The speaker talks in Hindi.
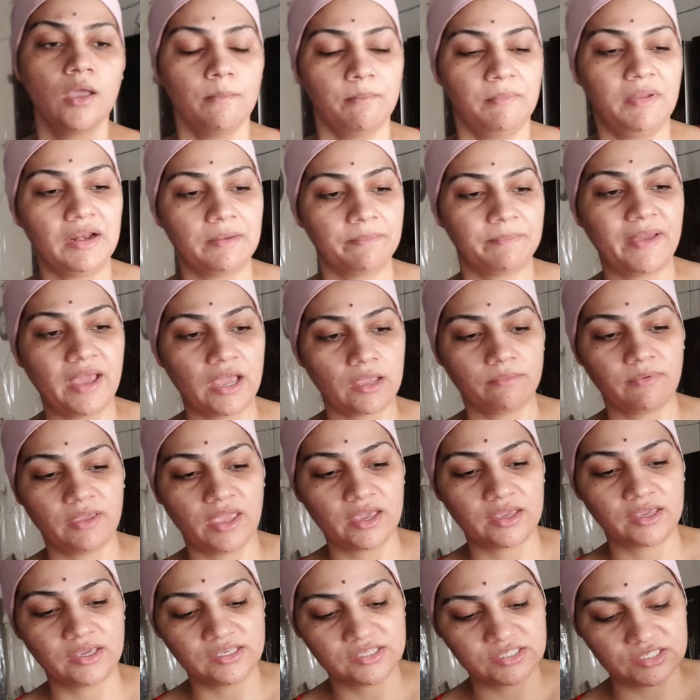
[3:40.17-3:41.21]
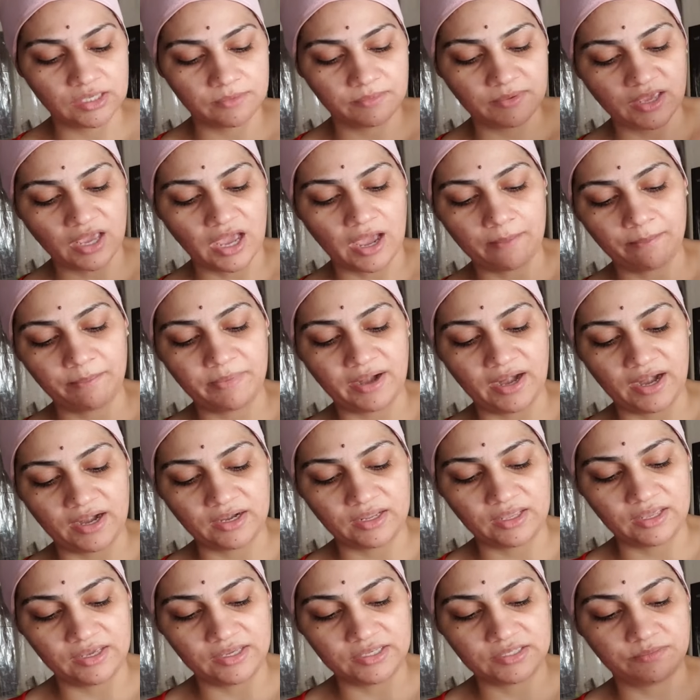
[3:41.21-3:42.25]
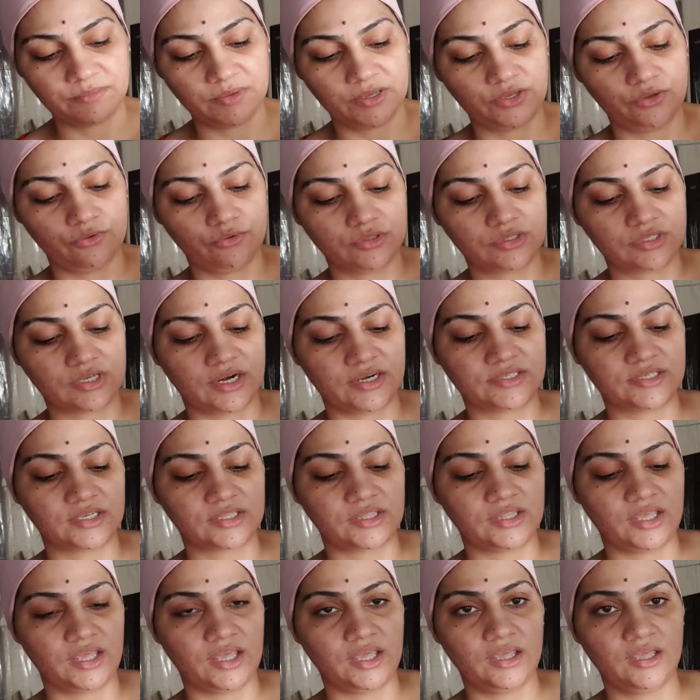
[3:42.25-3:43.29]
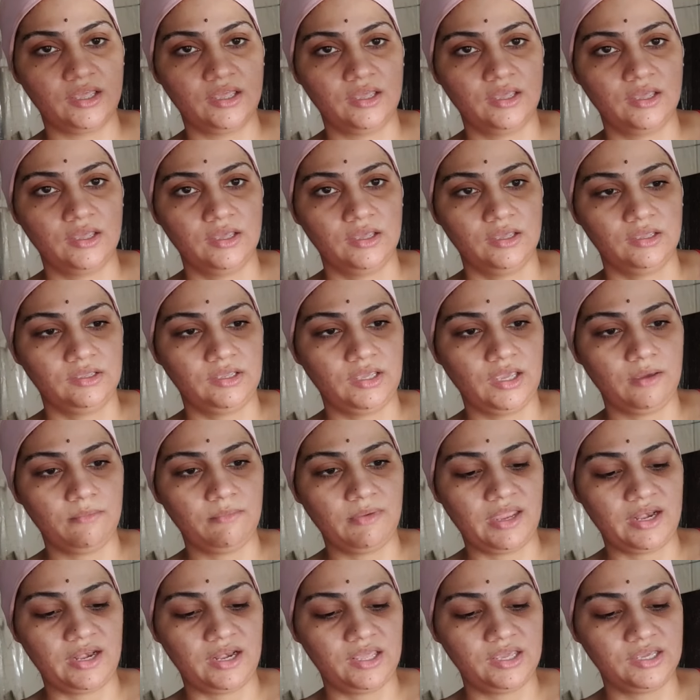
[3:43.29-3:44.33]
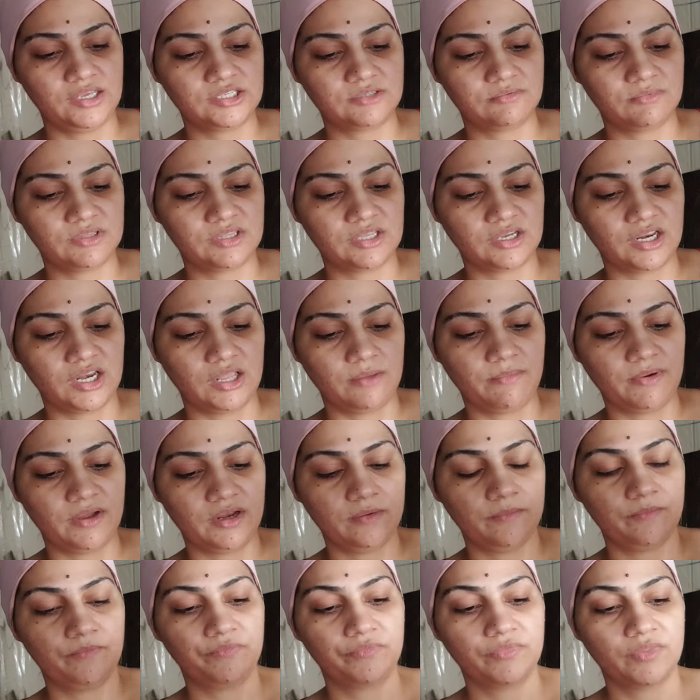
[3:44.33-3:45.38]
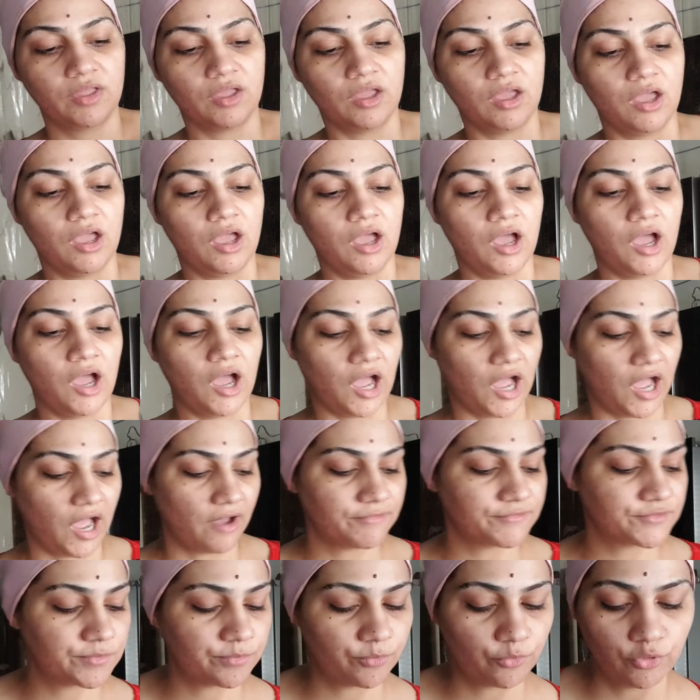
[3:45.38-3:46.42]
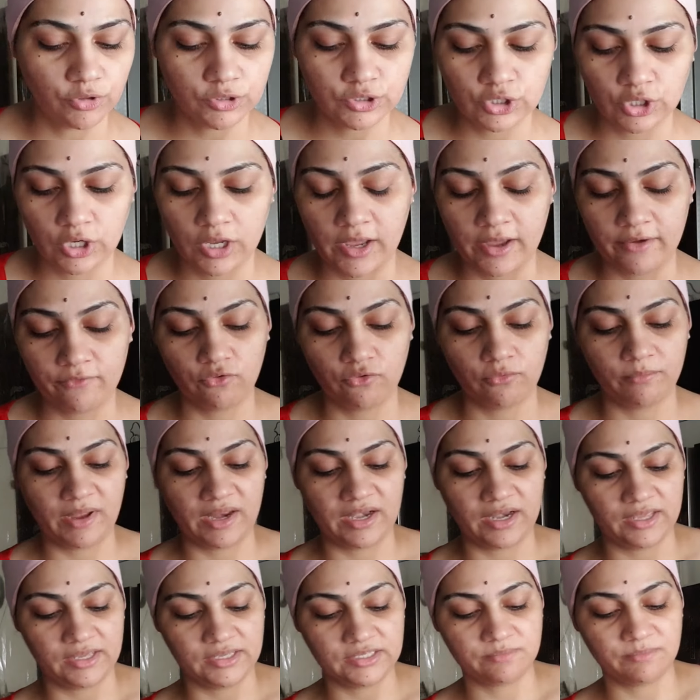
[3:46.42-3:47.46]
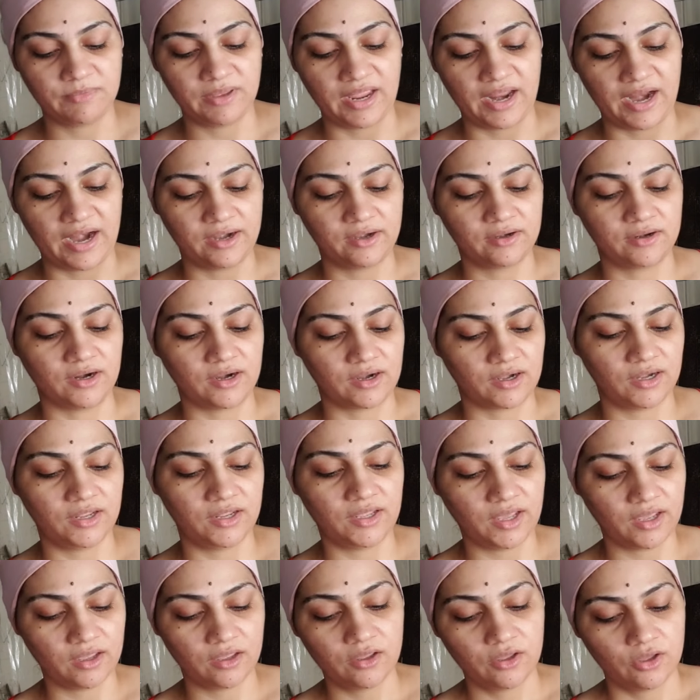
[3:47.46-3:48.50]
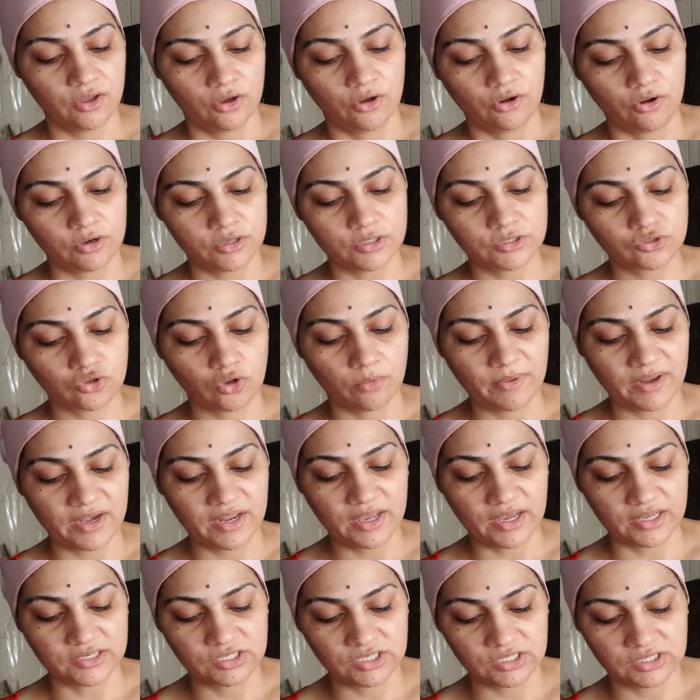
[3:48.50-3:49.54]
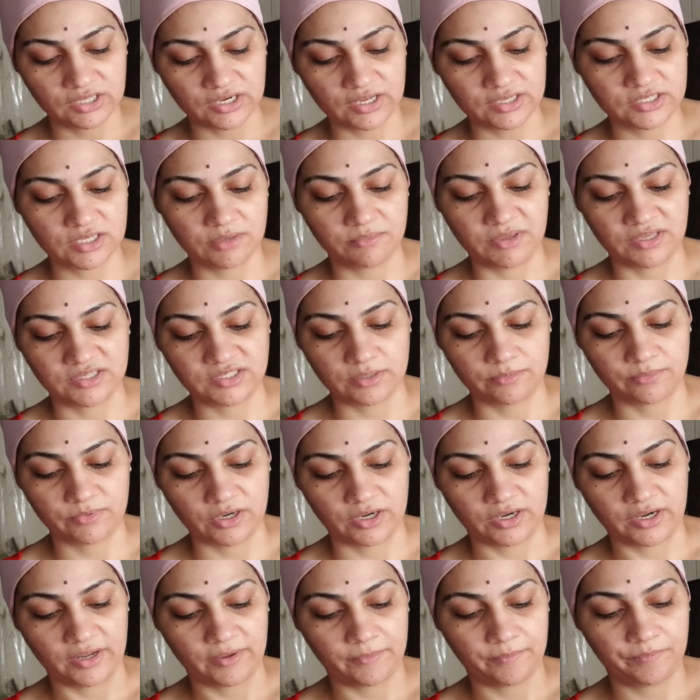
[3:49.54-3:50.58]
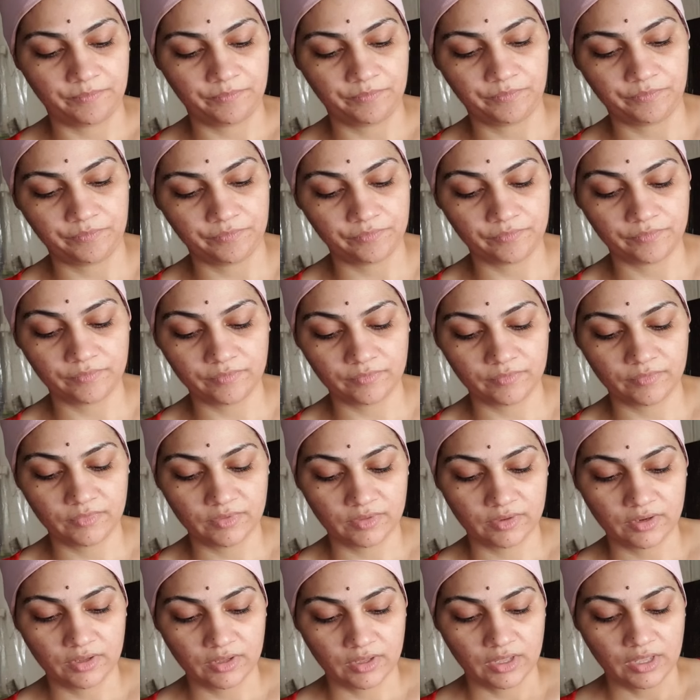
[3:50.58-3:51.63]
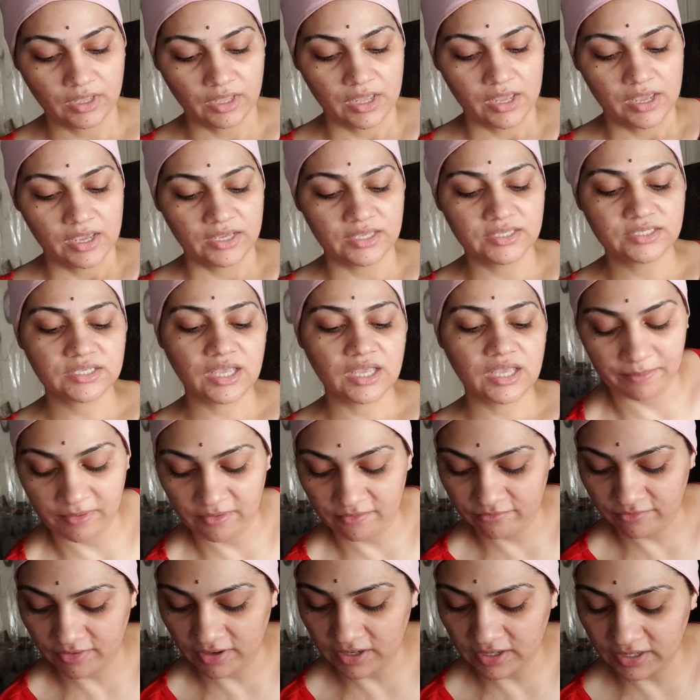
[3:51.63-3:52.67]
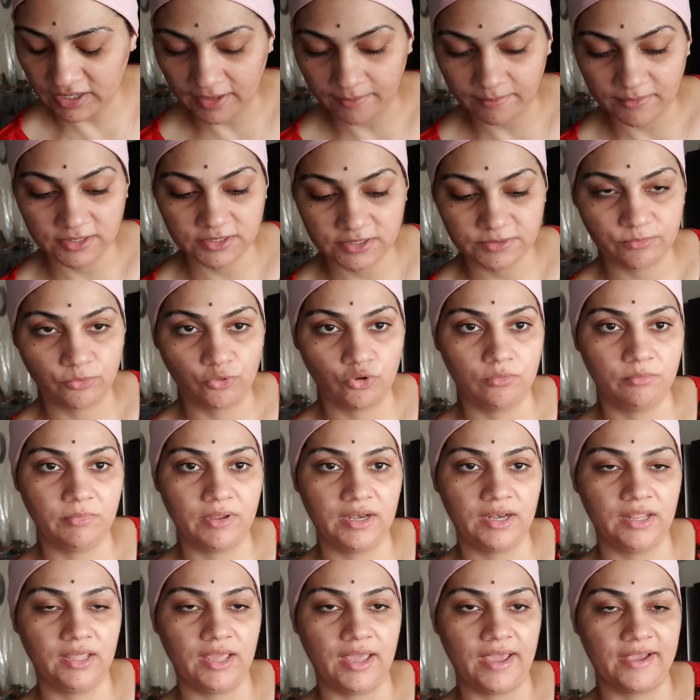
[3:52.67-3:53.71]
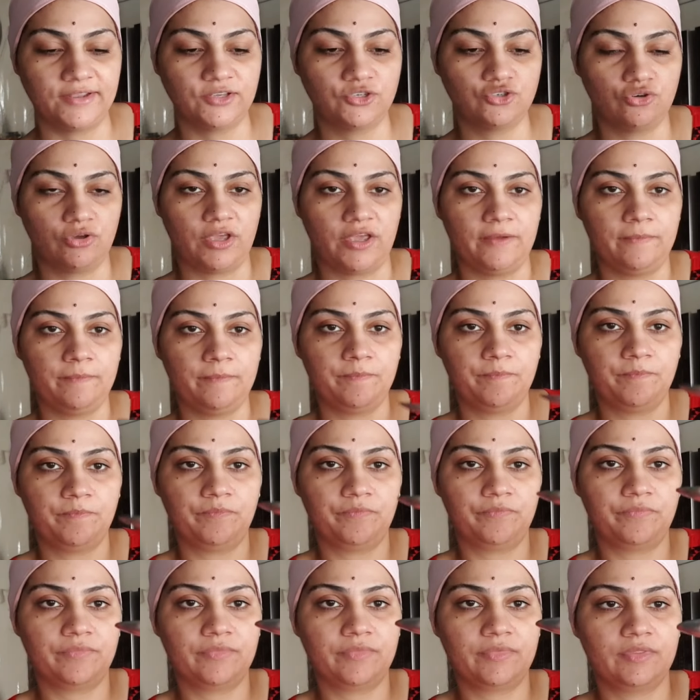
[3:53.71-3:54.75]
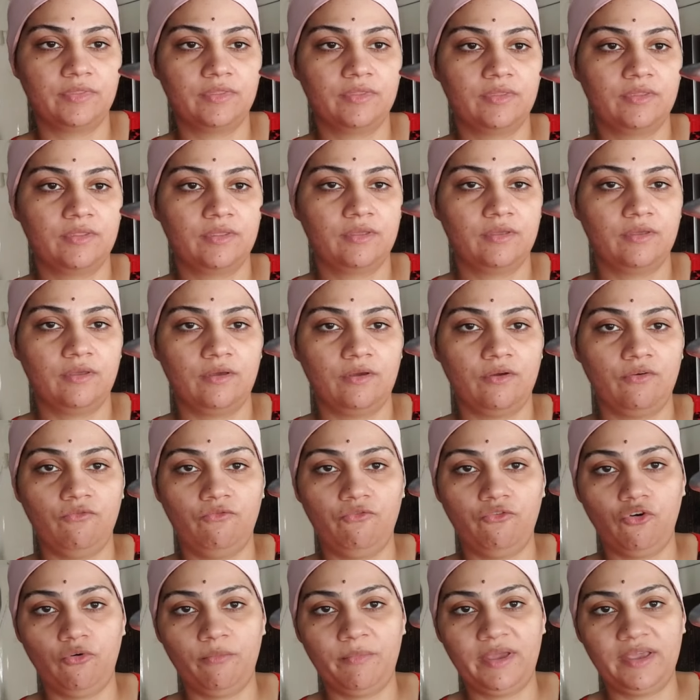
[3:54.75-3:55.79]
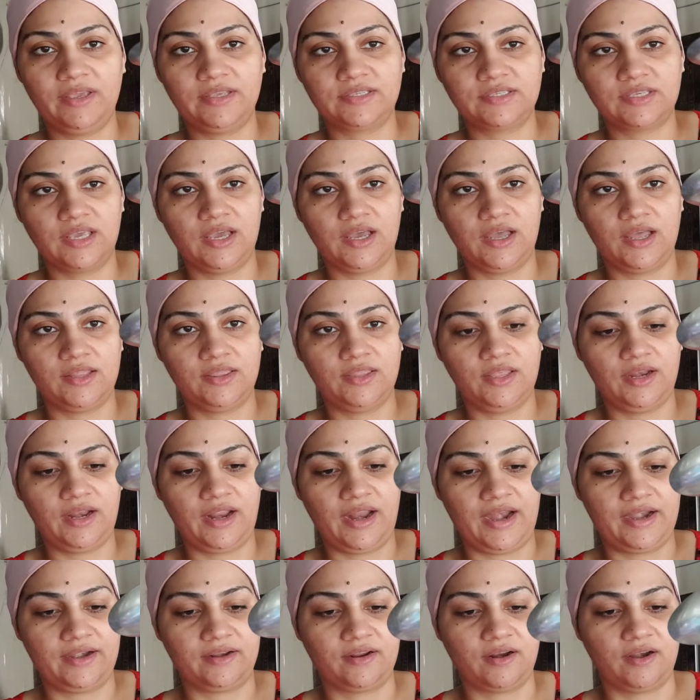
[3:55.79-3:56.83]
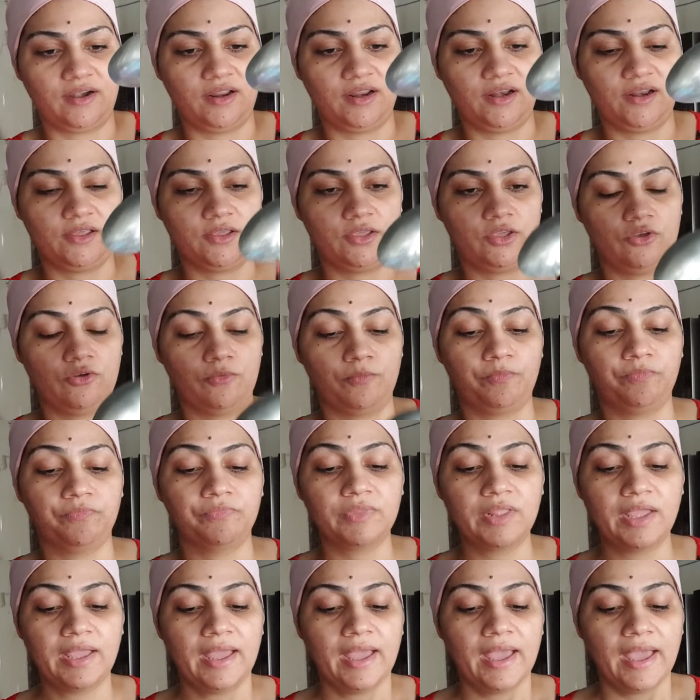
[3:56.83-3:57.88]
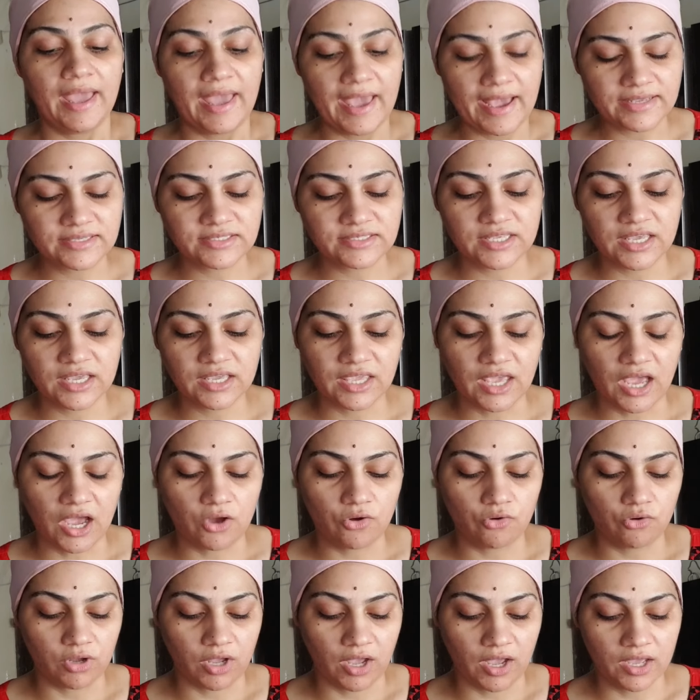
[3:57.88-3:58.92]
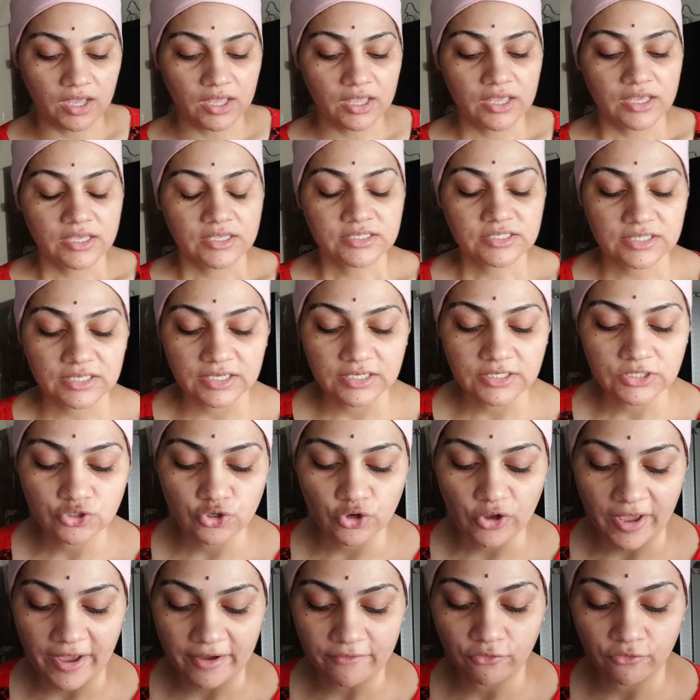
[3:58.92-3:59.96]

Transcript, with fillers: मिल्क पैक ये किसी भी आप ब्रांड की इसमें यूज़ कर सकते हैं ये मैंने इसमें तकरीबन हाफ स्पून जो है वो मैंने इसमें ऐड कर ली है और इसको मैंने अच्छी तरह से मिक्सअप करना है इस पे वन टेबल स्पून मैंने एग जो है वो मैं इसके अंदर ऐड कर लेंगी एग से क्या होगा स्किन जो है